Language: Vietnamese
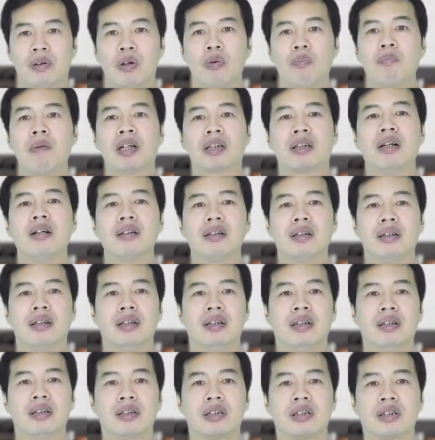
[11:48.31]
lúc bực tức
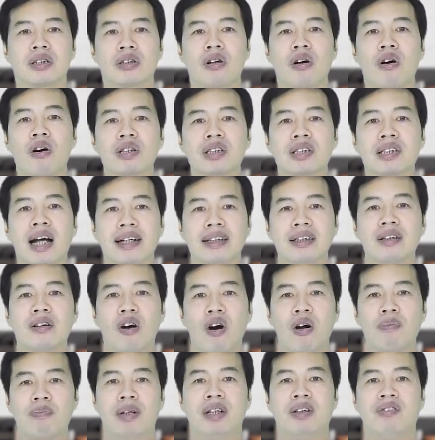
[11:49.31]
so sánh
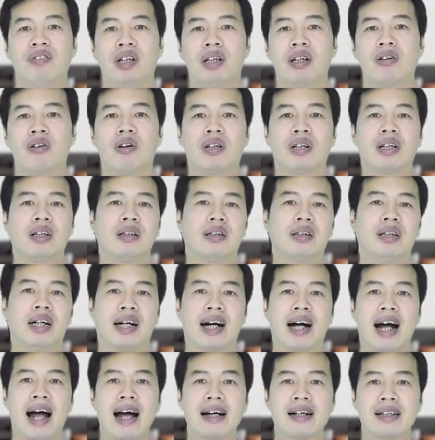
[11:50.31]
con mình với con người
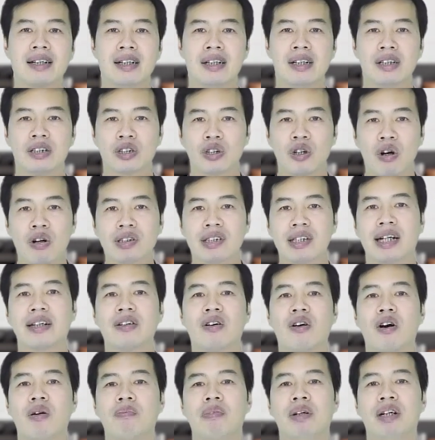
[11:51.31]
khác so
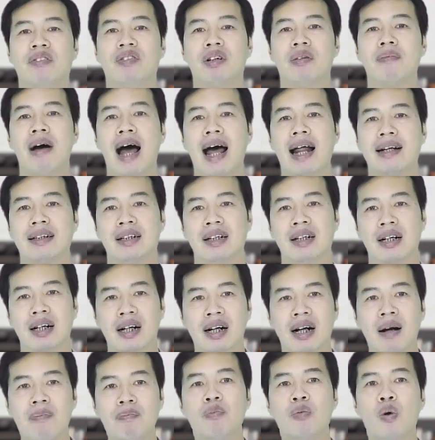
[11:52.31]
sánh con mình với bạn
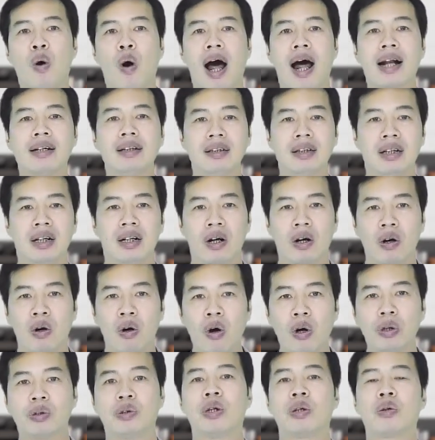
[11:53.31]
cấm đoán
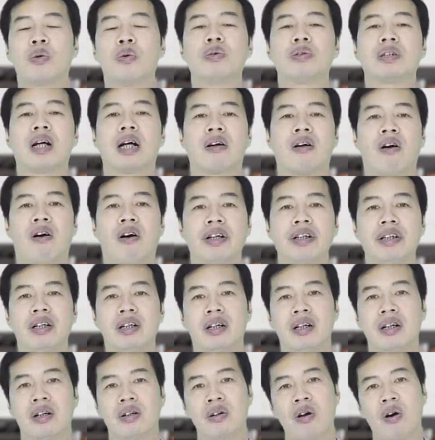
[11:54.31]
lôi chuyện cũ ra nói
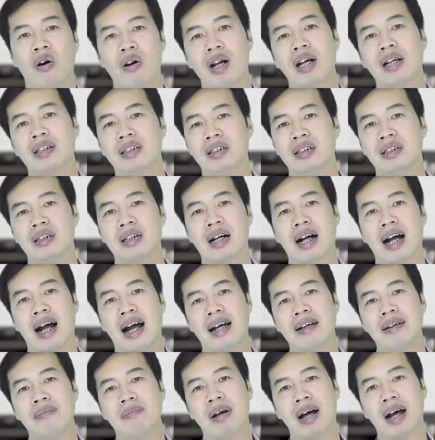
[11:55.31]
đó là những
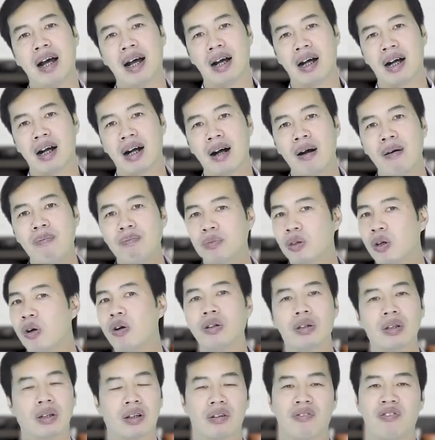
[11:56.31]
cái mà không
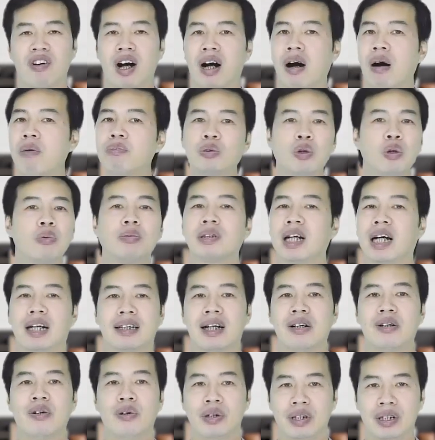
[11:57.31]
tốt và không giúp
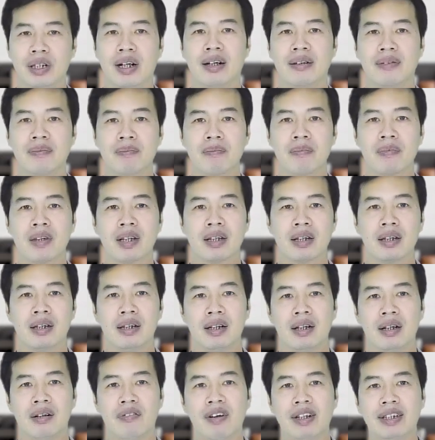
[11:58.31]
trẻ thay đổi được
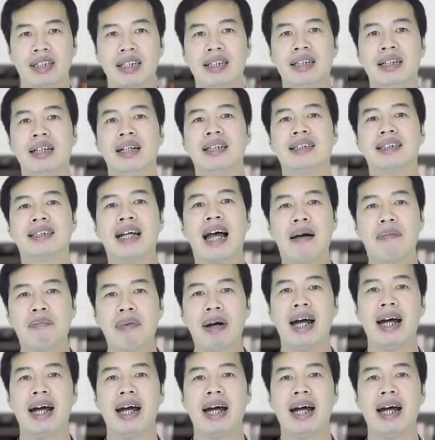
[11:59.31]
vậy thì cha